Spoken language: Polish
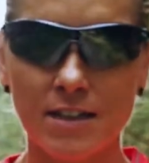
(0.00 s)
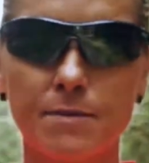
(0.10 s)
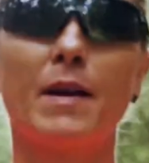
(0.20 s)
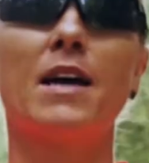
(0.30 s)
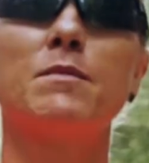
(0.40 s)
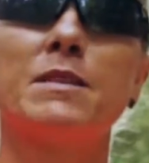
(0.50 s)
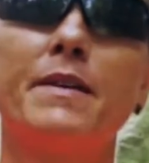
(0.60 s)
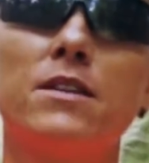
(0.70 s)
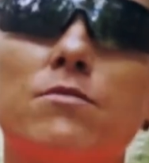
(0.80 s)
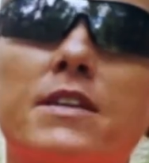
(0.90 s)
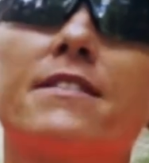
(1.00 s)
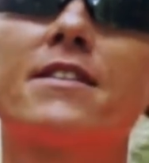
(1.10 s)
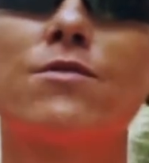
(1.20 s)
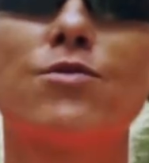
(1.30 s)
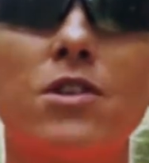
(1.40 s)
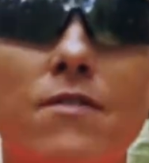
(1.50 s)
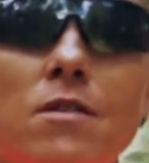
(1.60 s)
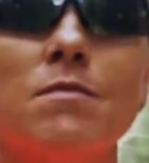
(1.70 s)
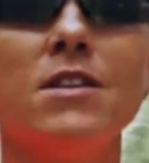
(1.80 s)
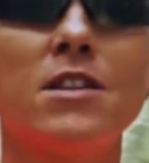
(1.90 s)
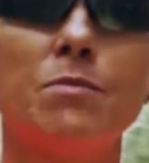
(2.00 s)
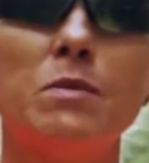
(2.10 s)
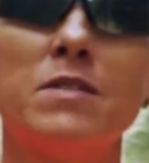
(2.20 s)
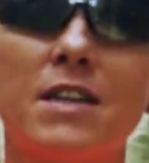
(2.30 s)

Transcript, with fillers: Spalamy zbędną tkankę tłuszczową i rzeźbimy